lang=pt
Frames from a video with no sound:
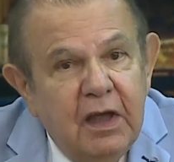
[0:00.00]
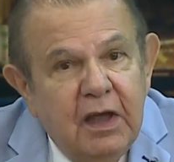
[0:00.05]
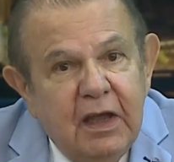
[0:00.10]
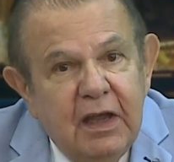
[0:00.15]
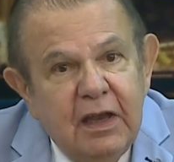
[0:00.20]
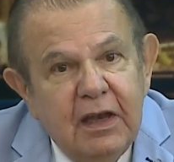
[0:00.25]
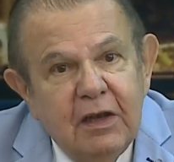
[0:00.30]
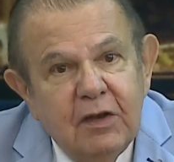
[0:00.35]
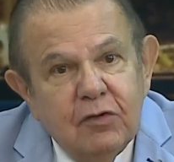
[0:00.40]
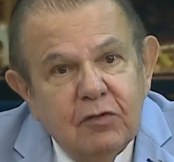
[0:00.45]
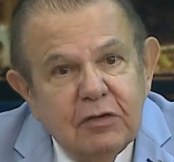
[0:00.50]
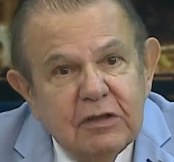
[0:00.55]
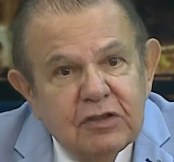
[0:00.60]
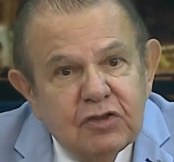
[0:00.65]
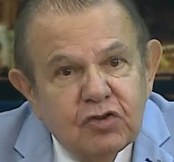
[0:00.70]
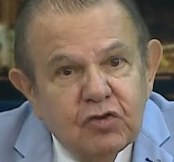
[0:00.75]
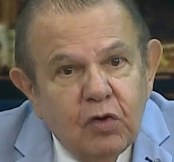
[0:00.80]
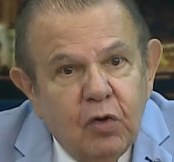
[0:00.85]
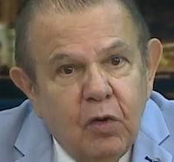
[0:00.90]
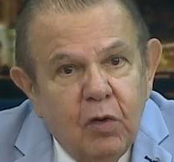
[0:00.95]
Ele não é
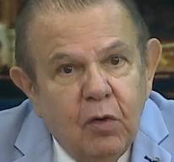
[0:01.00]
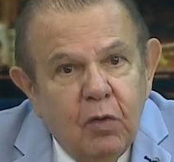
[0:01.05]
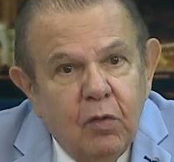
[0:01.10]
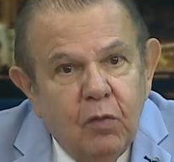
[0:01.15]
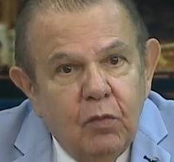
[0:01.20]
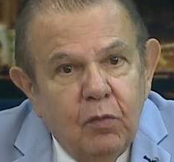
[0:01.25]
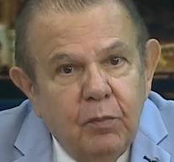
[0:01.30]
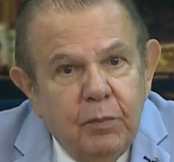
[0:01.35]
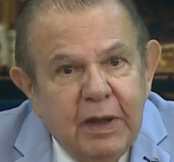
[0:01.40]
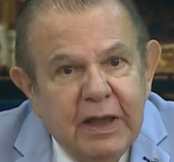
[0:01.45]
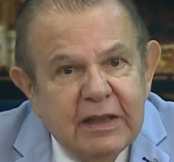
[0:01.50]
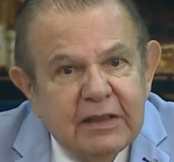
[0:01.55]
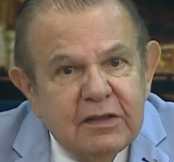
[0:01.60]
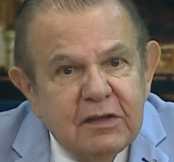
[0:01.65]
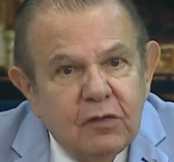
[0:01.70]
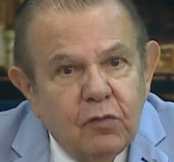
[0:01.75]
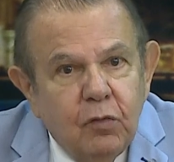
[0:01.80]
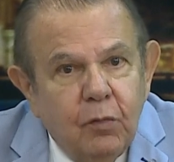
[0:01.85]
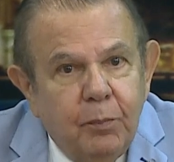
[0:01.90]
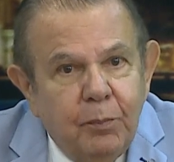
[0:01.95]
só um
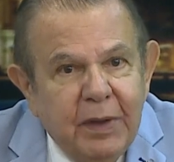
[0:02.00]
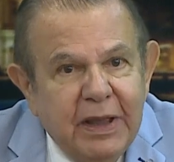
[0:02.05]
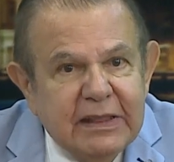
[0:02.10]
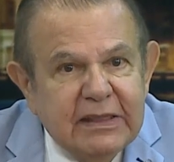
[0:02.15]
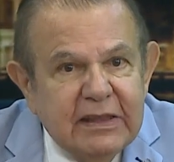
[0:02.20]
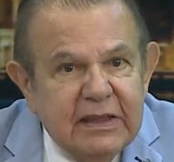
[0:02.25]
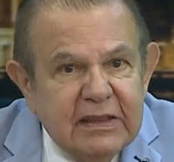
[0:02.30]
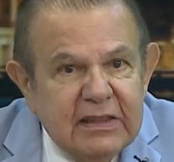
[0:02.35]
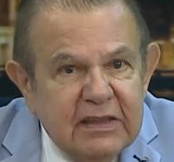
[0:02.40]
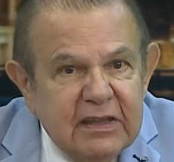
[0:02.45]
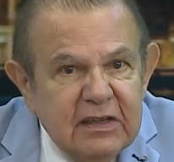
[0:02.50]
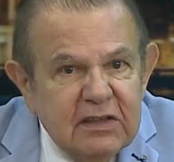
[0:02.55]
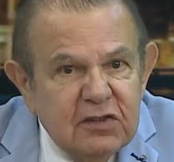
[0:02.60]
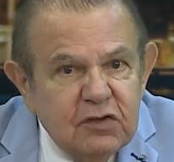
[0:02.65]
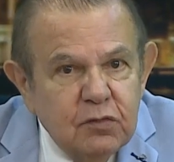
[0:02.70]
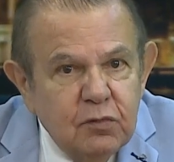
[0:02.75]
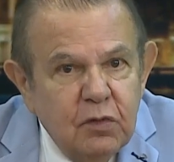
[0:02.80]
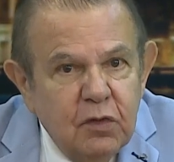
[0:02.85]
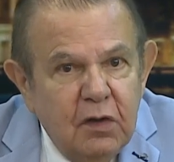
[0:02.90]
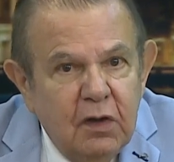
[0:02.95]
médico
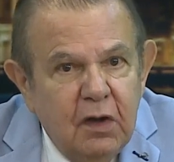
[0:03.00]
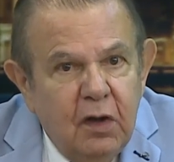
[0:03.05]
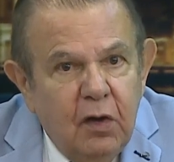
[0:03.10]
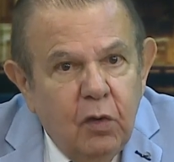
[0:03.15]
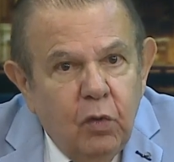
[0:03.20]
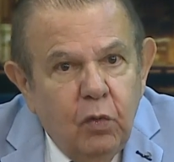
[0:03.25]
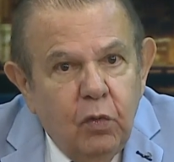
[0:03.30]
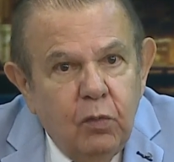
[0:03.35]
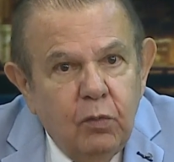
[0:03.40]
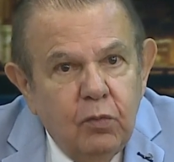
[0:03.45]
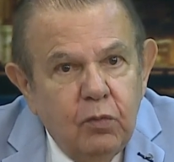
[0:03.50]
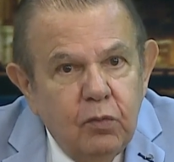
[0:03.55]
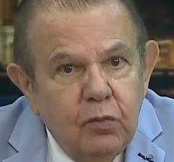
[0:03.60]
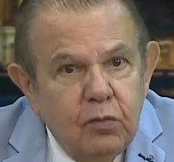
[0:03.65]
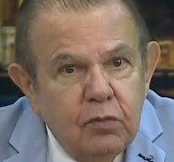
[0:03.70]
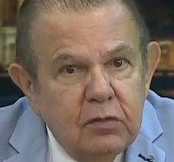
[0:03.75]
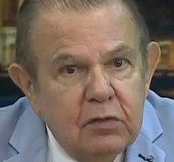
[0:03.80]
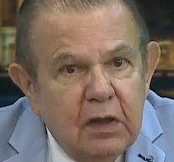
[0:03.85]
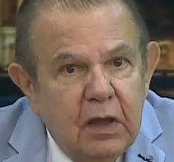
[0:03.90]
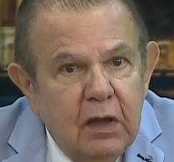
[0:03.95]
competentíssimo, como
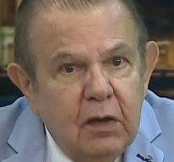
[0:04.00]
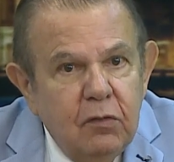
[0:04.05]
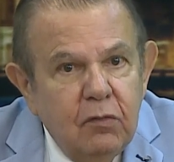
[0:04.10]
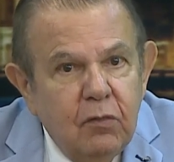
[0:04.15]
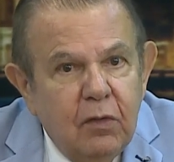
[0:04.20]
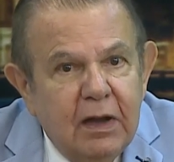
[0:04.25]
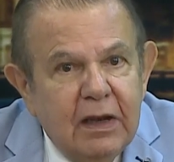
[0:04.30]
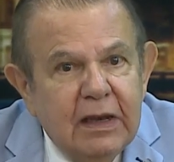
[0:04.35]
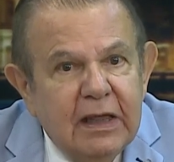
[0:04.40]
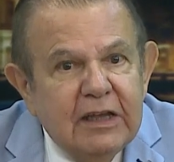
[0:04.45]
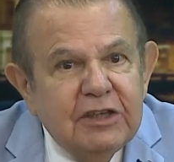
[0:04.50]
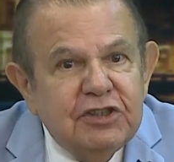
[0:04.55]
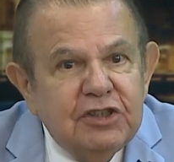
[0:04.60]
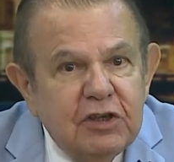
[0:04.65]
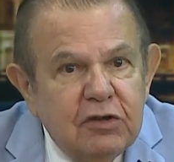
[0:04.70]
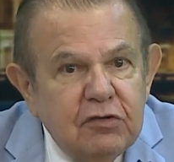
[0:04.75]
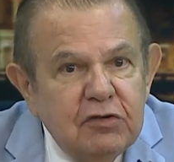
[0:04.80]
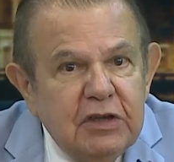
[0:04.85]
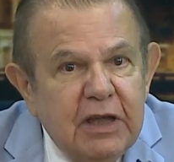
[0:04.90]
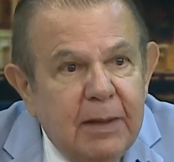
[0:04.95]
tem uma
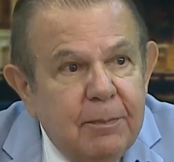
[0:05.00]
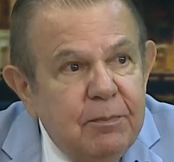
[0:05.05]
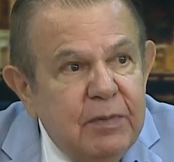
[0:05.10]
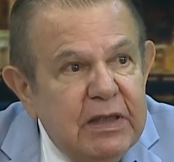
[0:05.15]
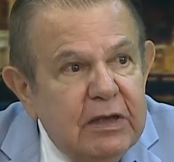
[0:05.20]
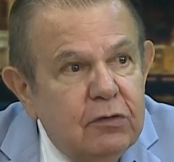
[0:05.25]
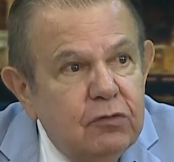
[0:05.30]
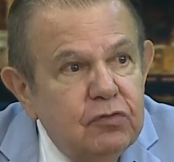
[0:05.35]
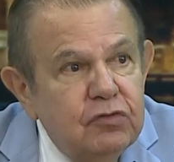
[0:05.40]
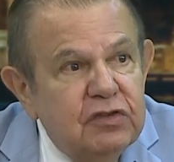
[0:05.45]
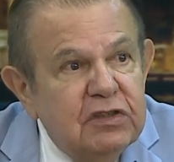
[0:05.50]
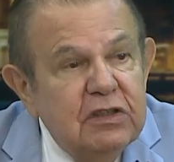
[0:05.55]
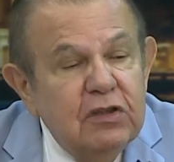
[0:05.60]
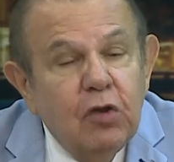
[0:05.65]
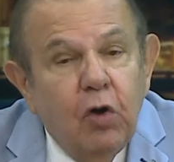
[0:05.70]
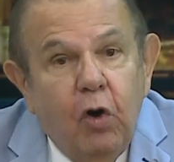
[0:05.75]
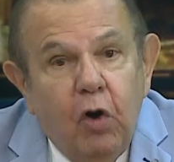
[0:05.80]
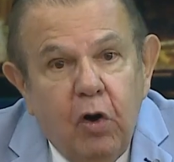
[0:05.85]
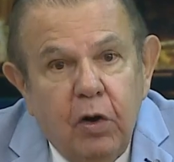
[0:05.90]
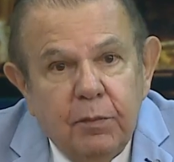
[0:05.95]
legião de amigos
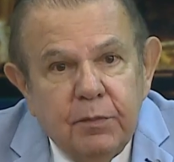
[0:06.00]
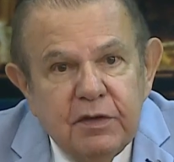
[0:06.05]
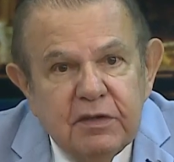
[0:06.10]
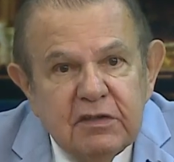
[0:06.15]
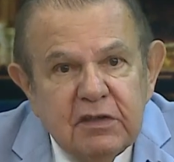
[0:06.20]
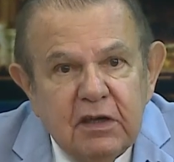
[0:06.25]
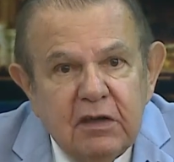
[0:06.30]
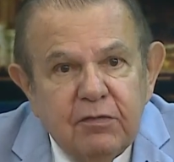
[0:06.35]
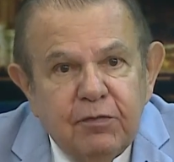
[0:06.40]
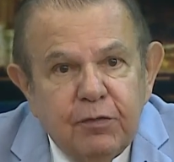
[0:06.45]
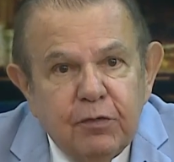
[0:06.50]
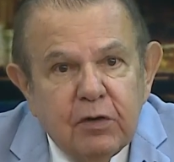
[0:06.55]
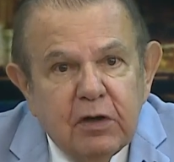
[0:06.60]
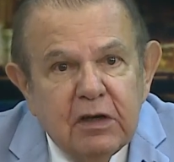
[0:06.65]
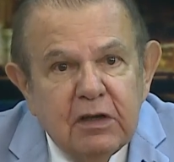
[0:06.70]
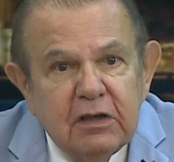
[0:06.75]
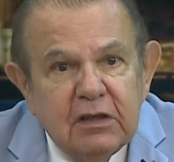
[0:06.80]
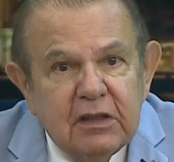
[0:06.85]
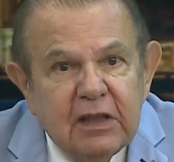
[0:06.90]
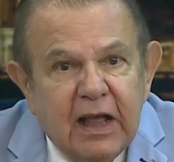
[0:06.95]
enormes. Se ele for
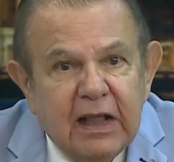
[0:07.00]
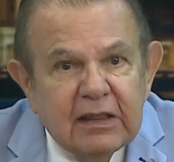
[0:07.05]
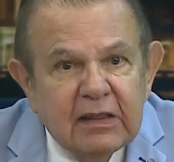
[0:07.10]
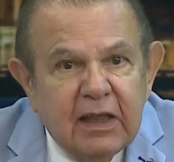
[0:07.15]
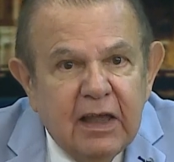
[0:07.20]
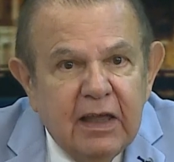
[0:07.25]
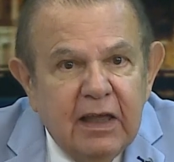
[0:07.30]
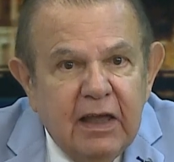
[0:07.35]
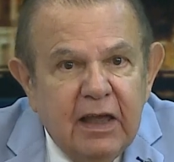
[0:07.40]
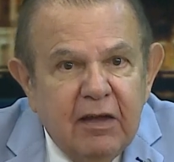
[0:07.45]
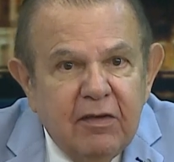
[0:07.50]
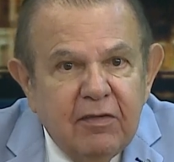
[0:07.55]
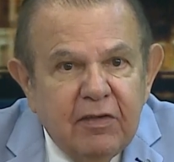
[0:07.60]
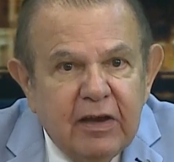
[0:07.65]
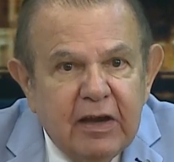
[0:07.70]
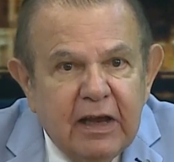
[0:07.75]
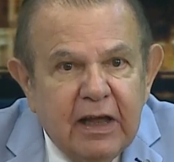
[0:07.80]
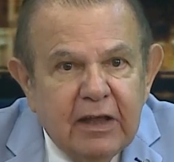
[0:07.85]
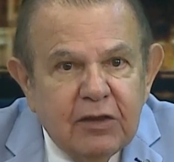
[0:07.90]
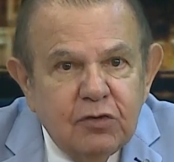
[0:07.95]
candidato aí a
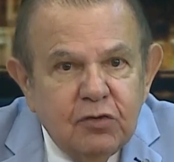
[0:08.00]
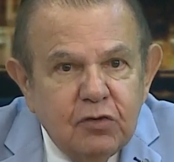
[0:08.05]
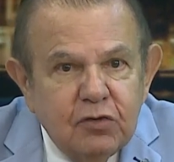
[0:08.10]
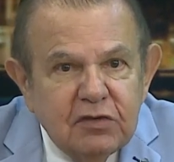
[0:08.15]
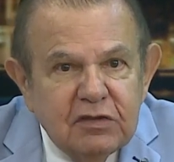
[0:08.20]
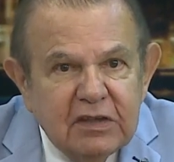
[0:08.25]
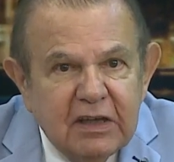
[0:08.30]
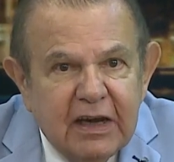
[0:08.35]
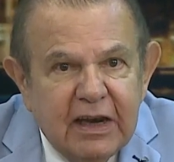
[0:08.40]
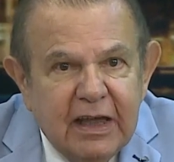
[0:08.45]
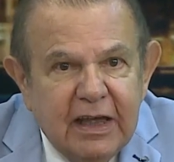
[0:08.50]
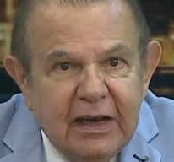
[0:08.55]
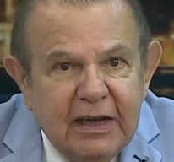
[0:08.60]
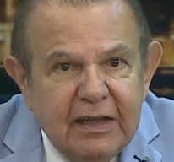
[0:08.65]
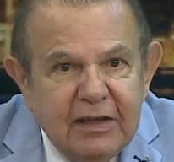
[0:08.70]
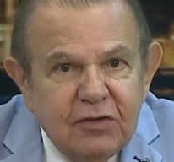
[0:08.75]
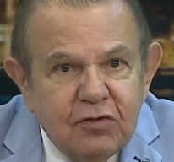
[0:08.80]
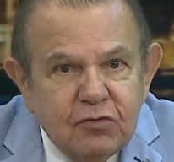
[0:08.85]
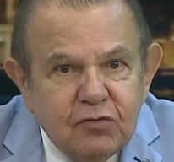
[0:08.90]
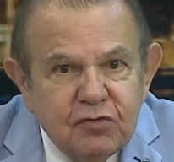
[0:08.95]
vereador, será
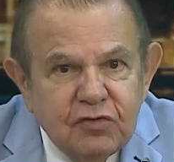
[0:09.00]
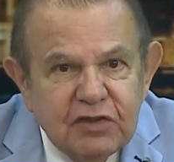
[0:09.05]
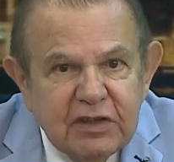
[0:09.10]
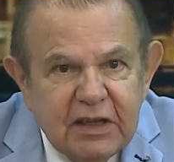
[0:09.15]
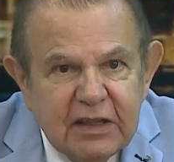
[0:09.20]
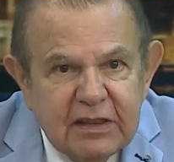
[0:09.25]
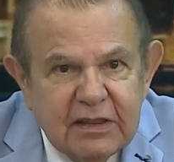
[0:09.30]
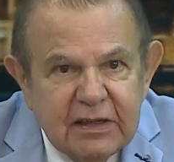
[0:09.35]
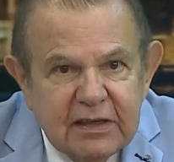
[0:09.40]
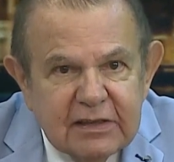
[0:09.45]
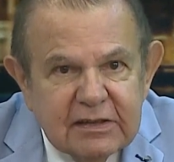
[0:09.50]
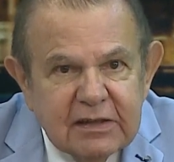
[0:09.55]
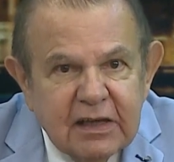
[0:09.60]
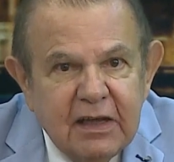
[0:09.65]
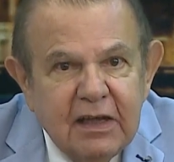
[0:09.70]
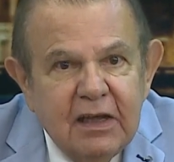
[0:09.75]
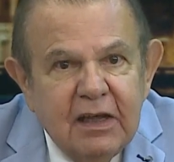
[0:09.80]
eleito com certeza.